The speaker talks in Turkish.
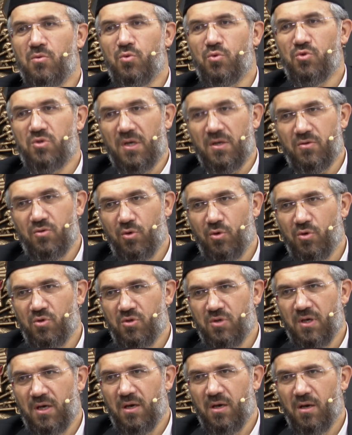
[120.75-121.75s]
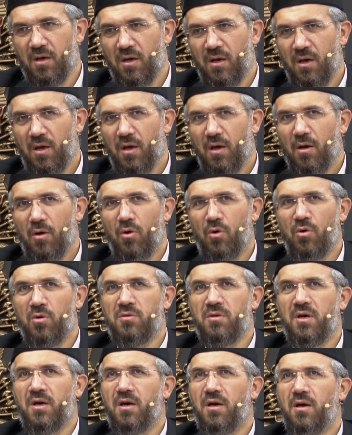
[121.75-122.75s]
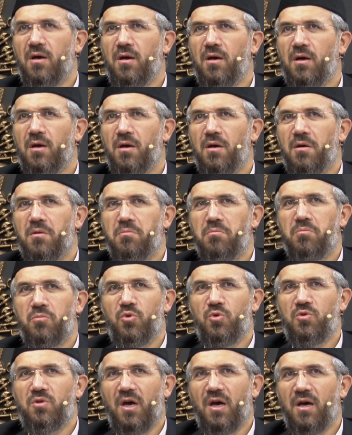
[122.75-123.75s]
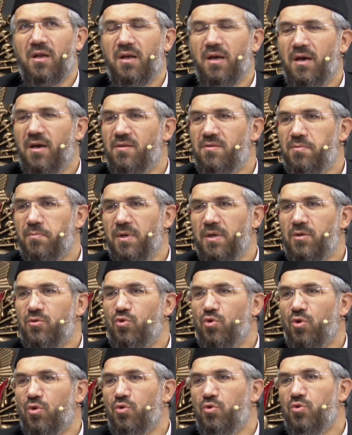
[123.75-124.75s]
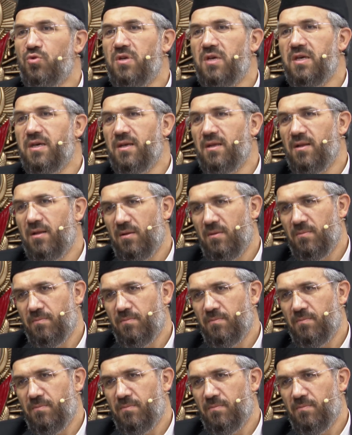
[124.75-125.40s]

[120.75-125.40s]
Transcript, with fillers: uzatıyorsa ona müdahale etmek doğru değil.